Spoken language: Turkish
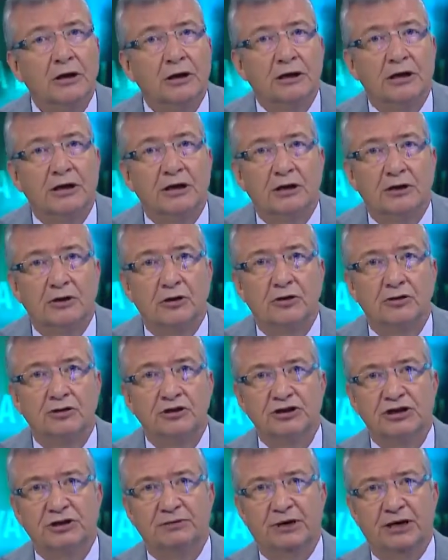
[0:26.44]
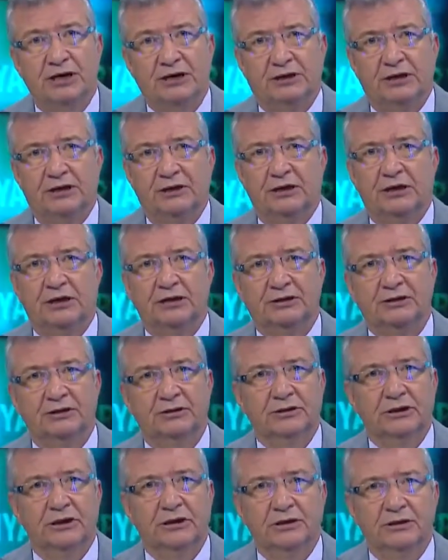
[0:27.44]
E, gördüğünüz gibi ekranın
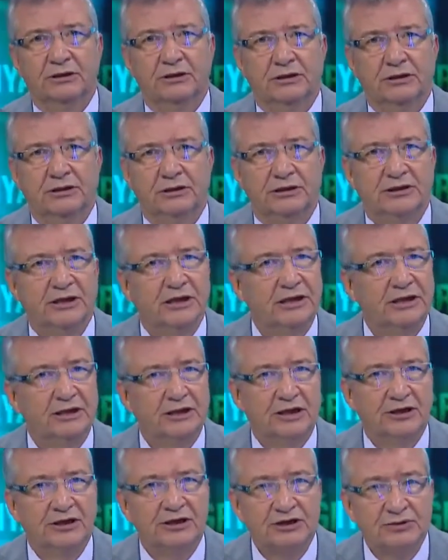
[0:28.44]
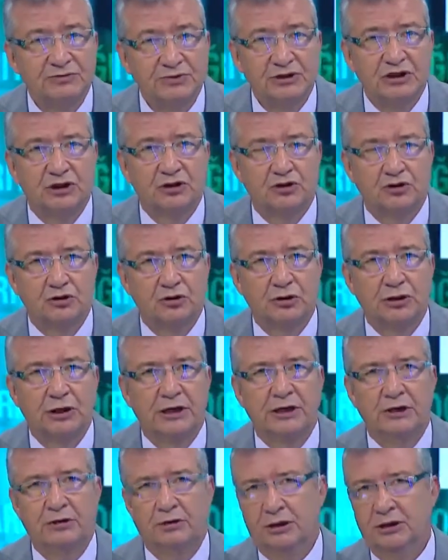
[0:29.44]
altından e, internet adresimiz geçiyor.
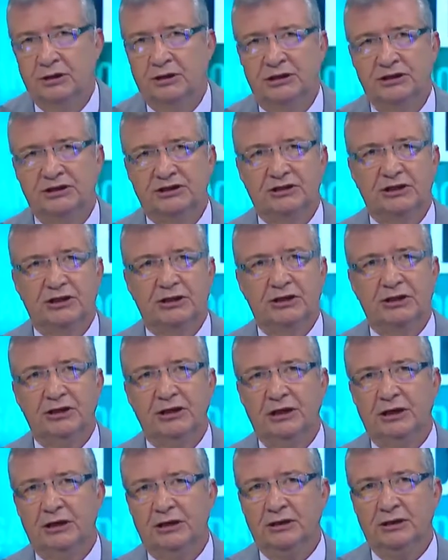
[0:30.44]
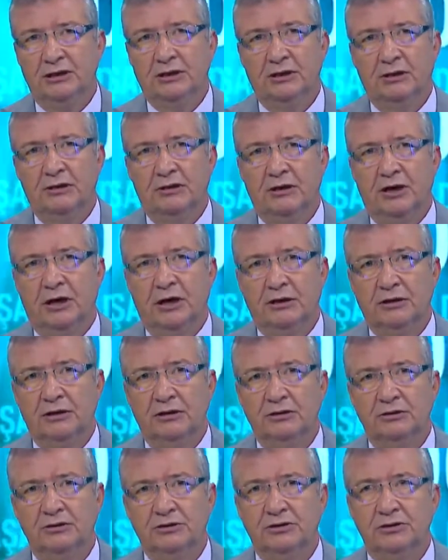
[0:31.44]
Eğer adresleri, akl-
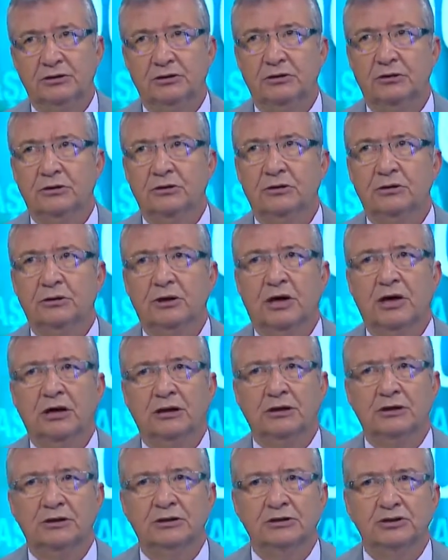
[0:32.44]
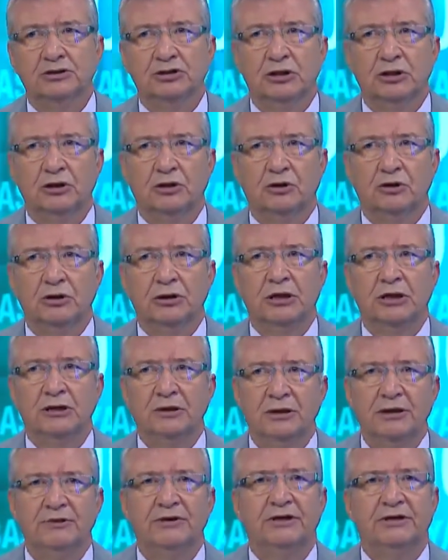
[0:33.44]
aklınızda olan
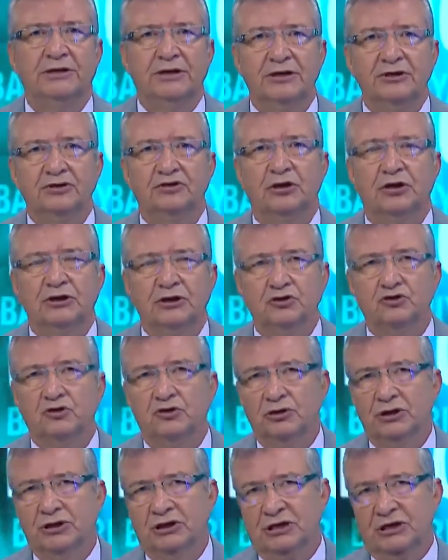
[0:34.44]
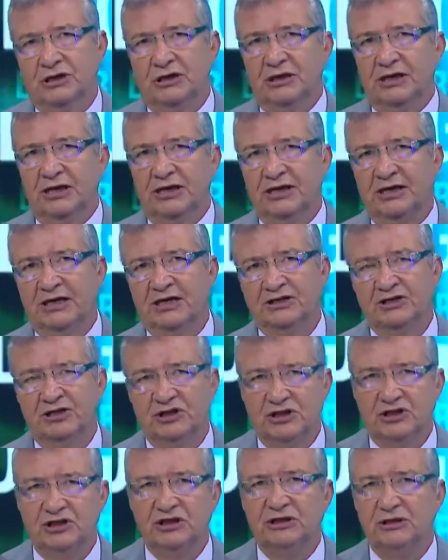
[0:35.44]
evet e, şu anda son dakikalar yazdığı
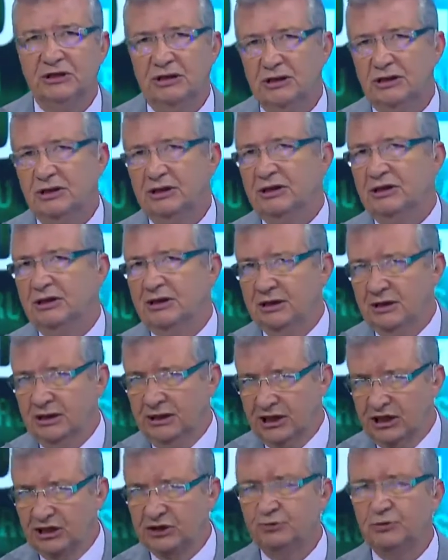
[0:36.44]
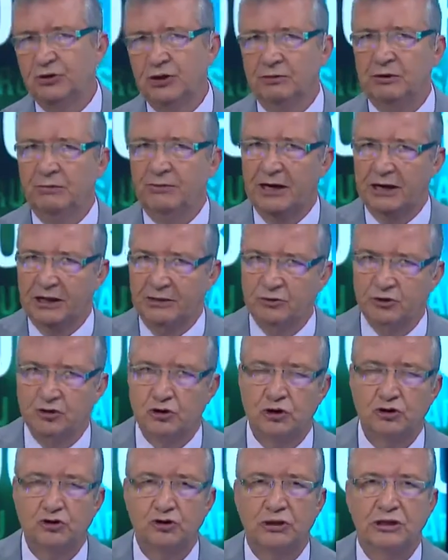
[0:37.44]
için e, geçmiyor ama belki bir
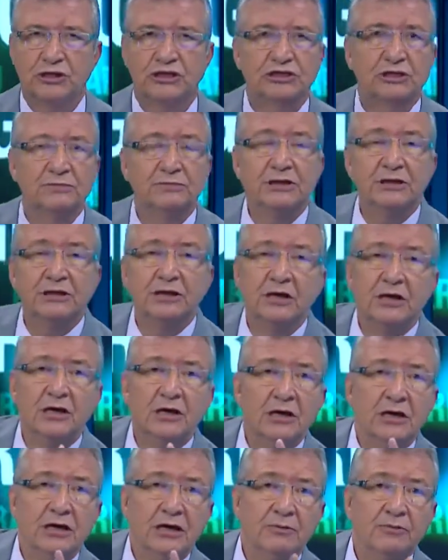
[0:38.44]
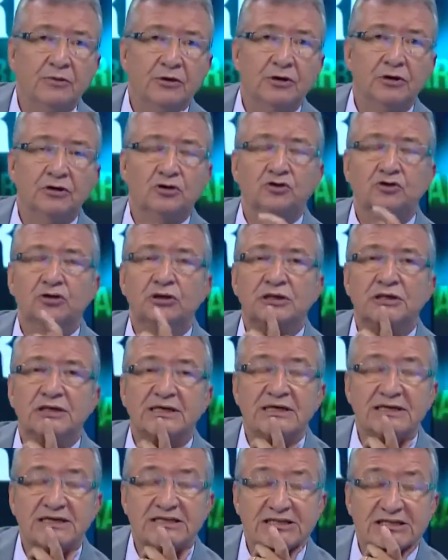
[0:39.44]
süre sonra geçebilir. E, burada şuna
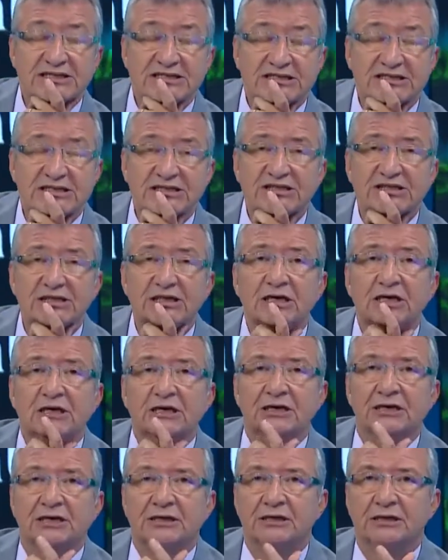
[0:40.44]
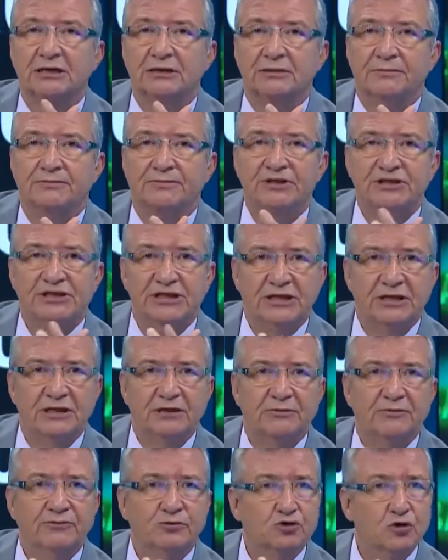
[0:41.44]
dikkat edeceksiniz. E,
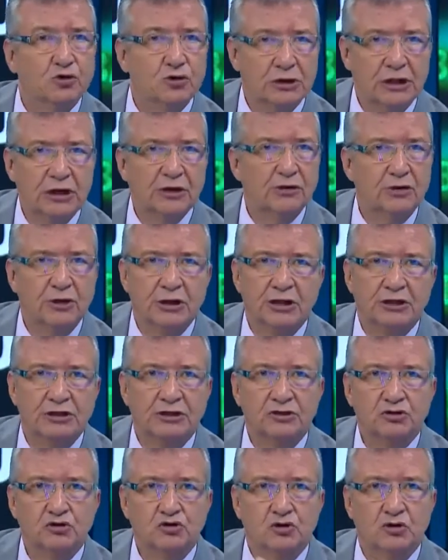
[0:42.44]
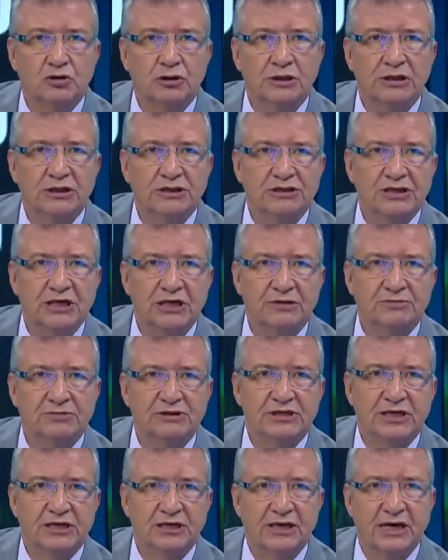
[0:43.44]
bize sorular yöneltin. Sorularınızı
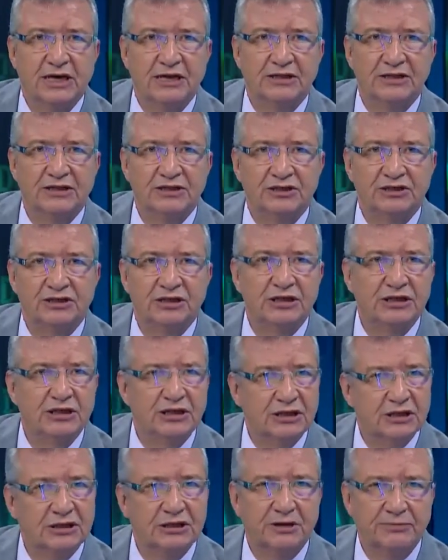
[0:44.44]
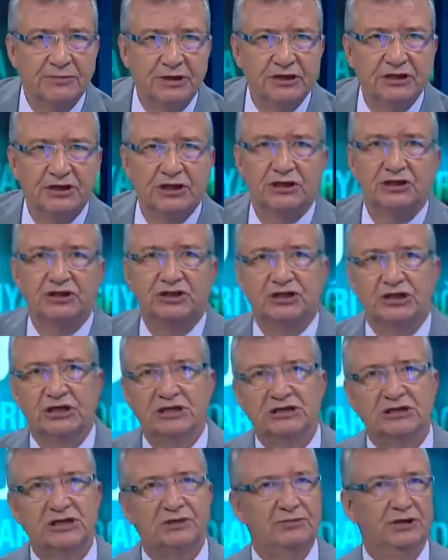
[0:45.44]
elimizden geldiğince yanıtlamaya
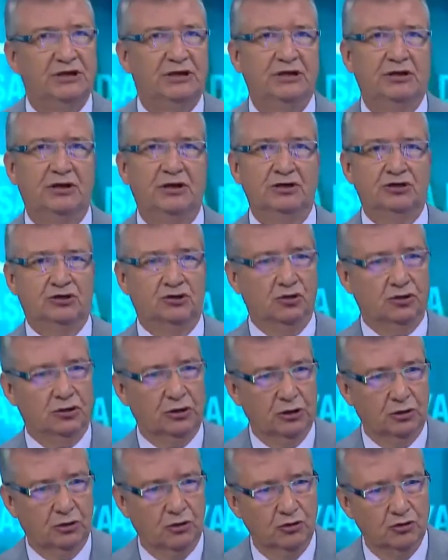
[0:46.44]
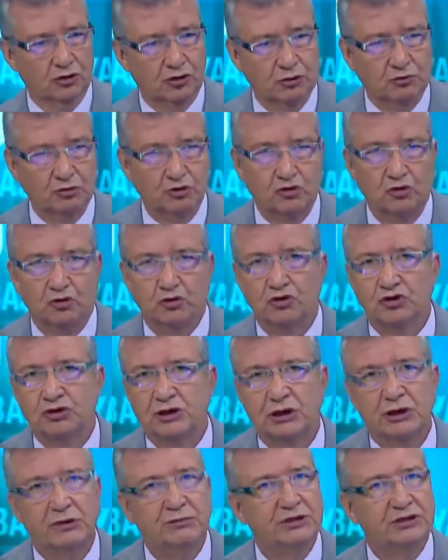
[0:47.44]
çalışacağız. Tabii ki en çok da konuştuğumuz konu
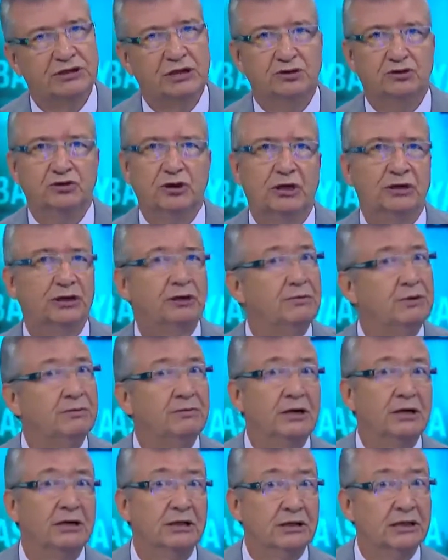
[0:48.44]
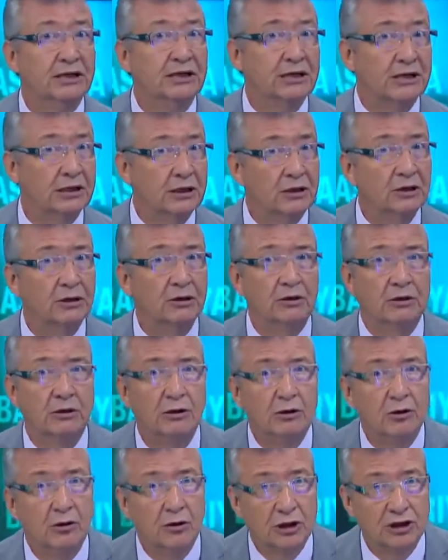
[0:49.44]
üzerine mesela şu anda mimarlıkla ilgili
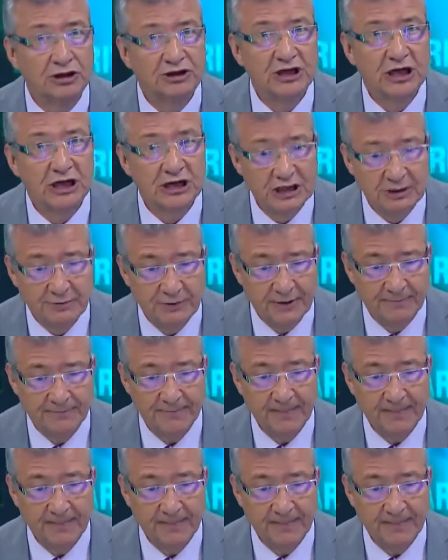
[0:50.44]
olacağı gibi.